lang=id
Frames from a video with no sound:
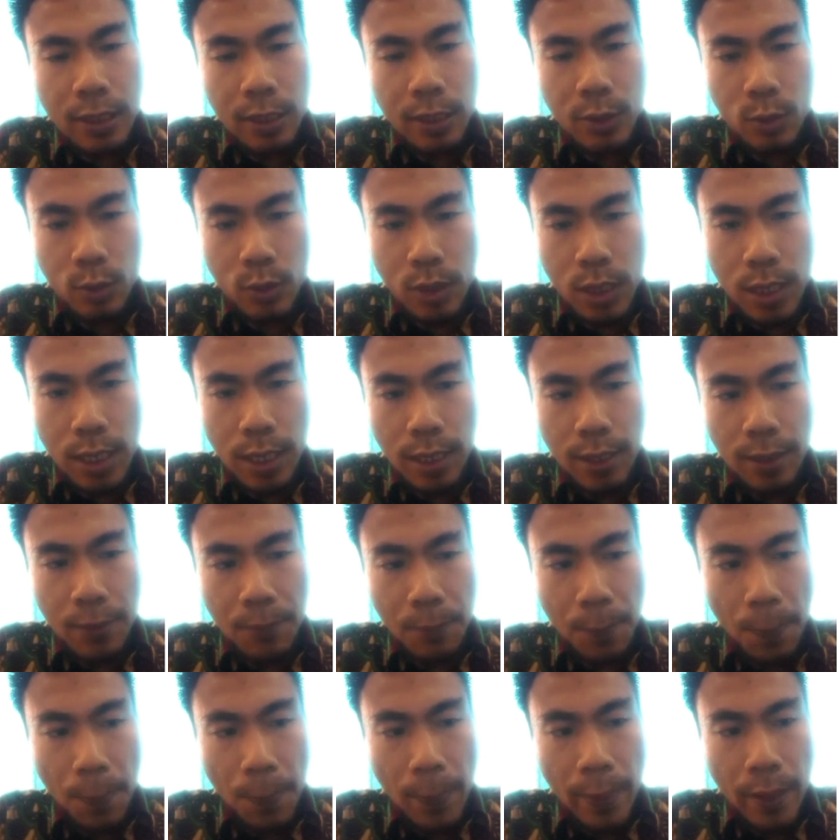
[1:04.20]
Tritunggal.
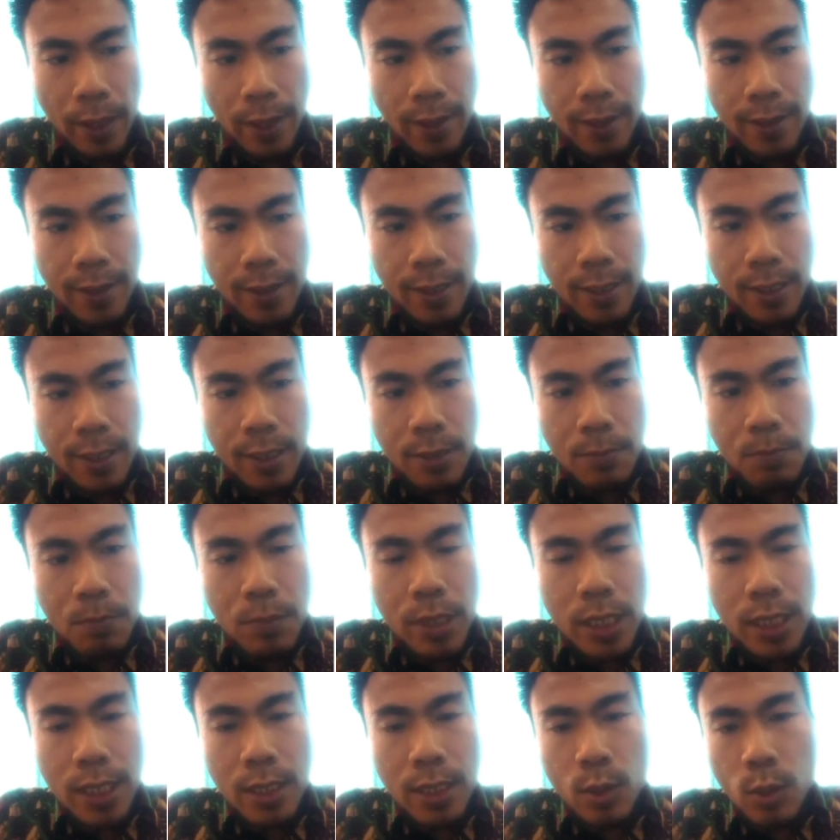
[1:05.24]

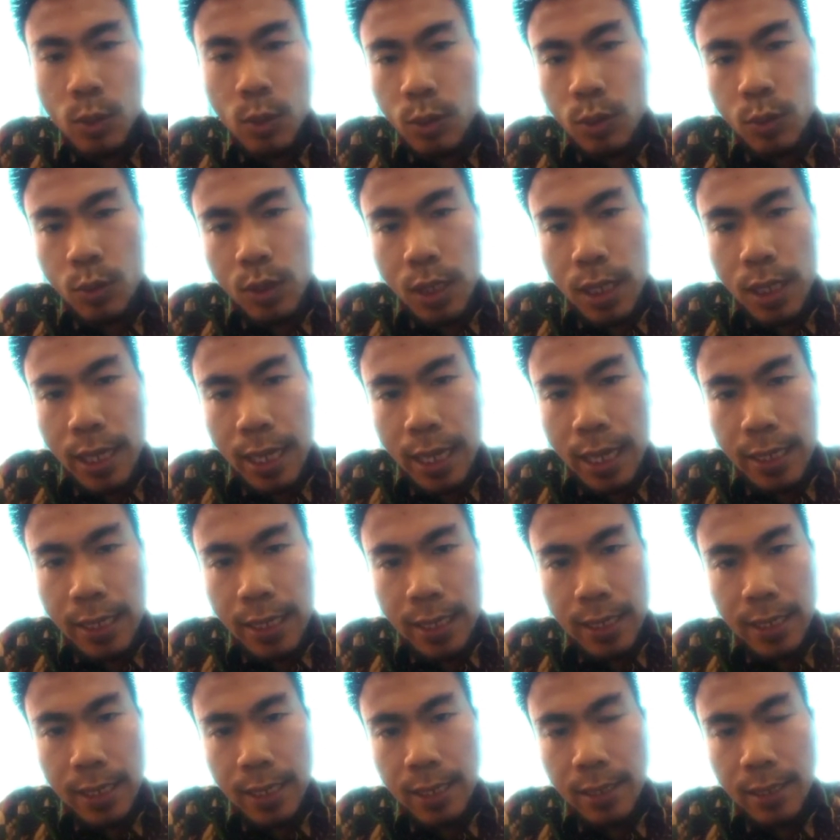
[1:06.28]
Berikut
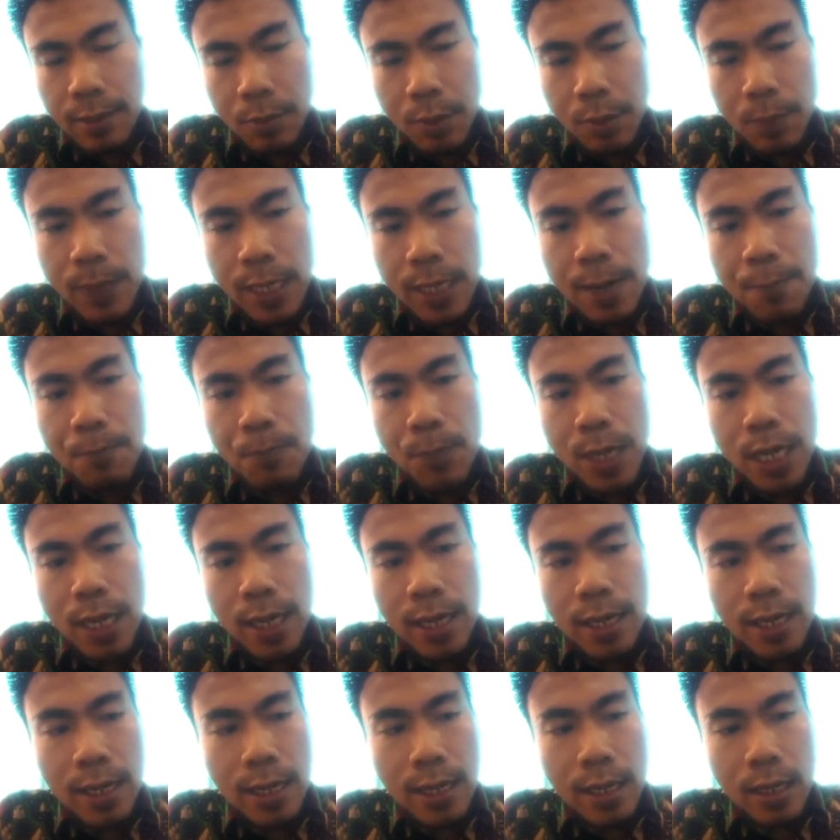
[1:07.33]
adalah
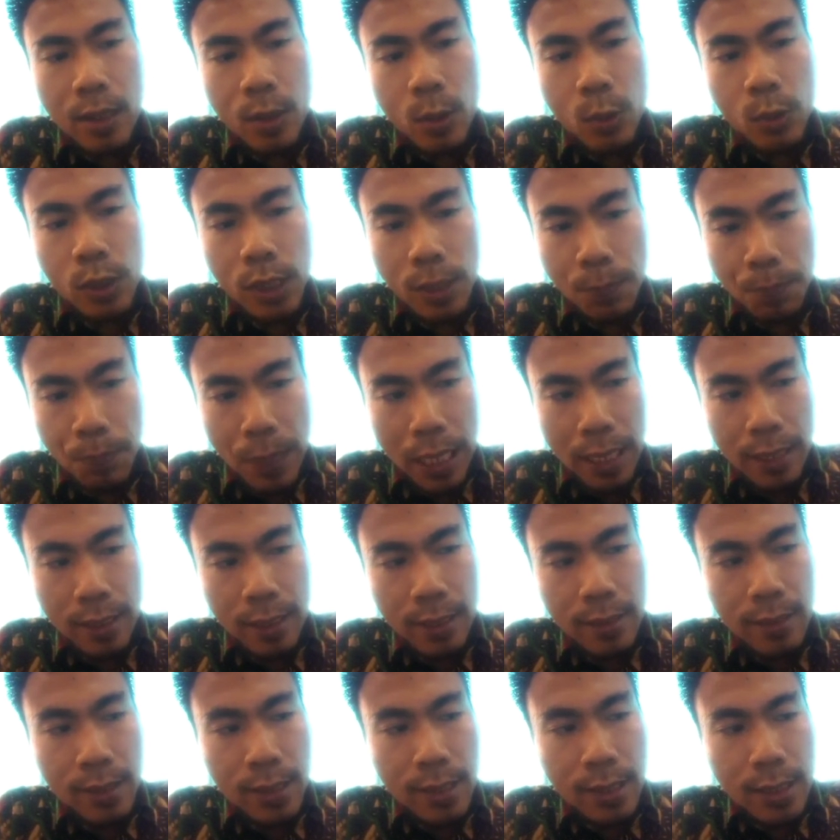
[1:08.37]
beberapa kutipan
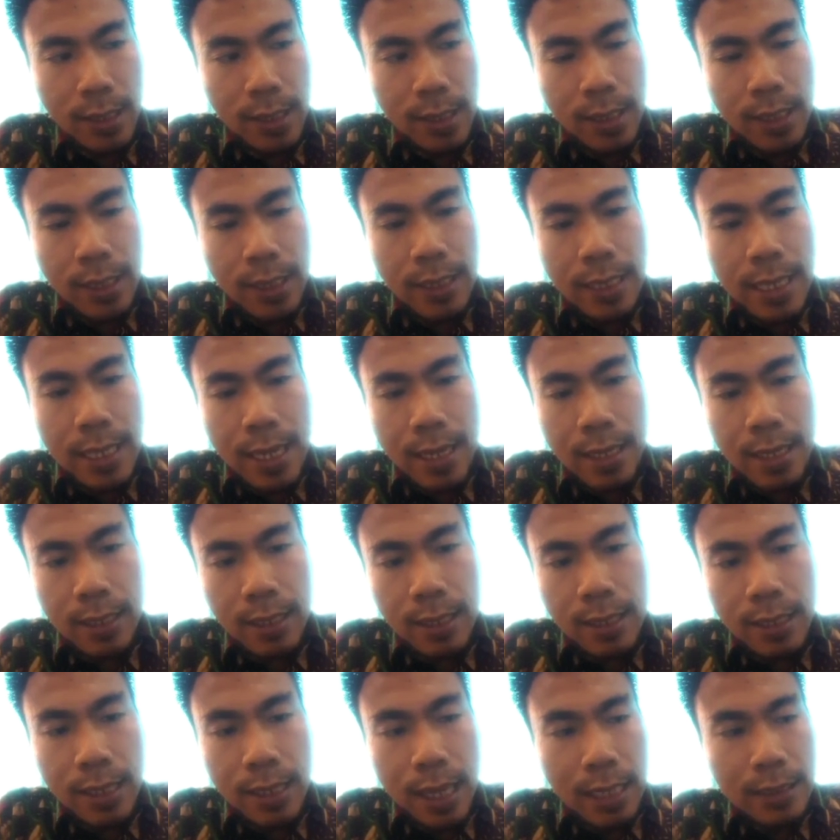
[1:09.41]

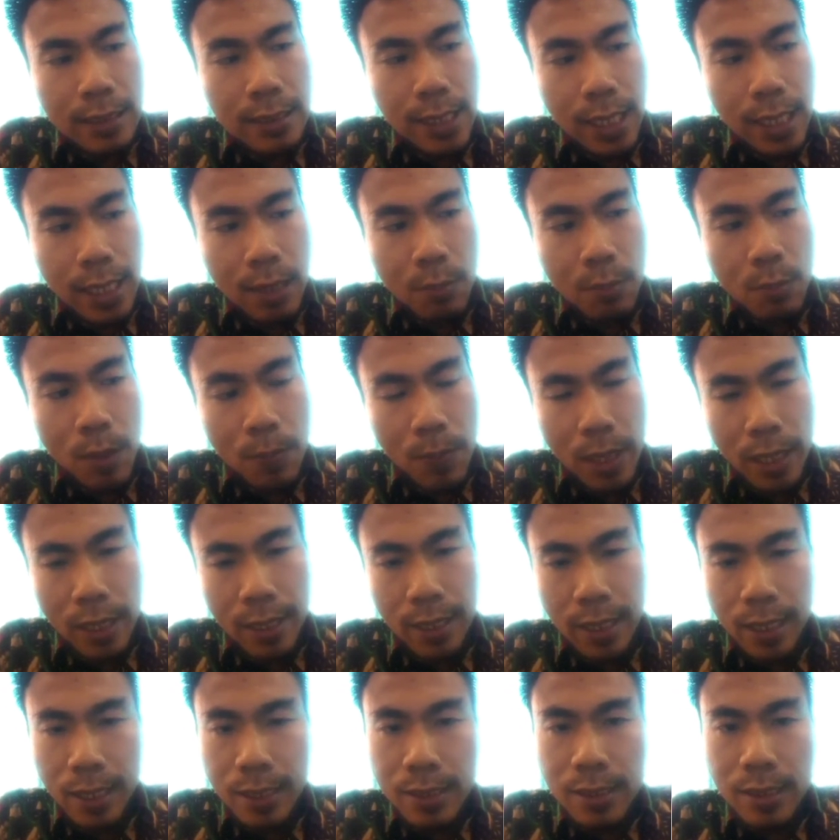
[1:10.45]
dari ajaran
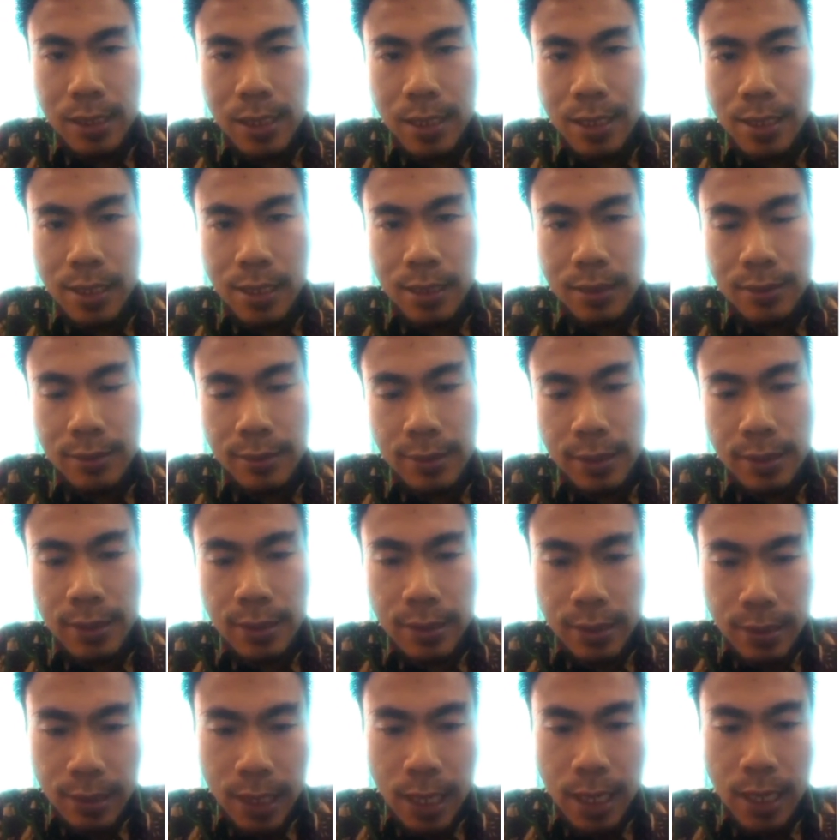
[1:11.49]
Bapak Gereja
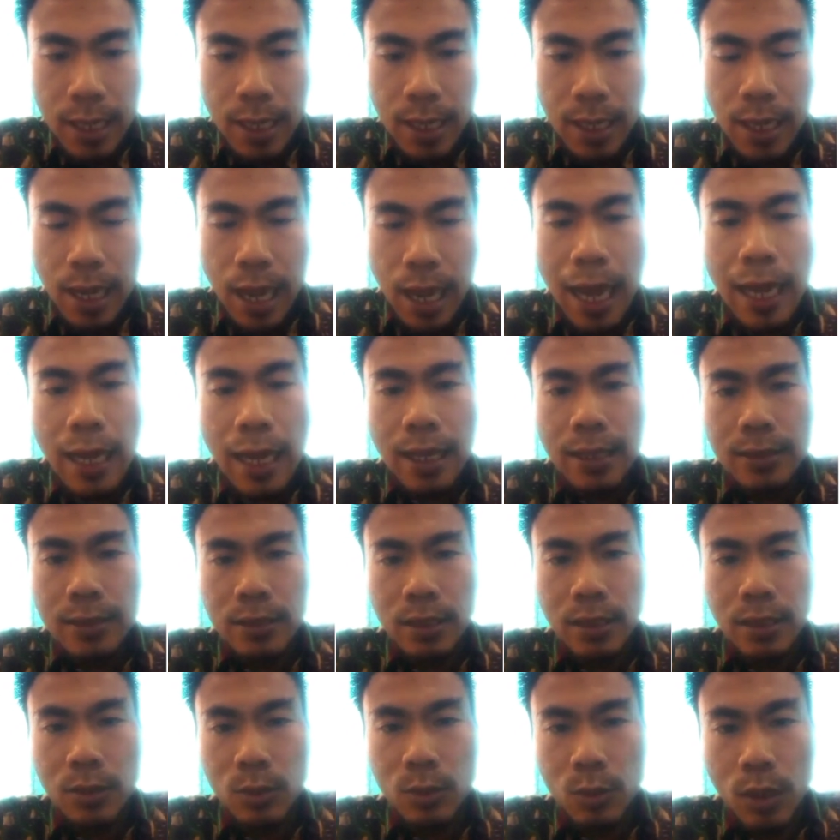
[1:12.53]
tentang Allah
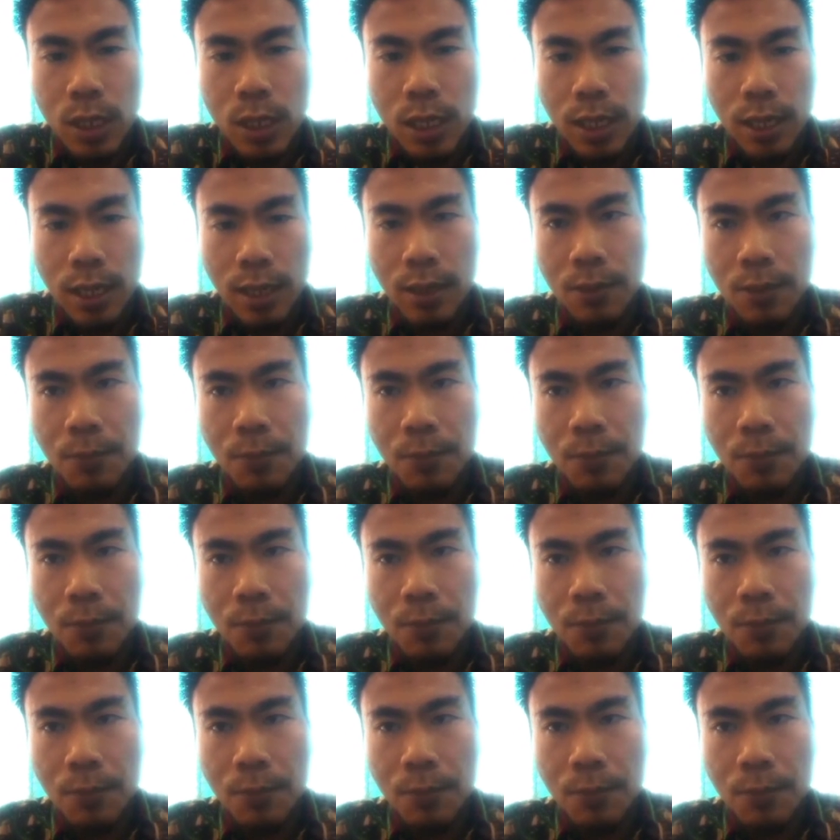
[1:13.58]
Tritunggal.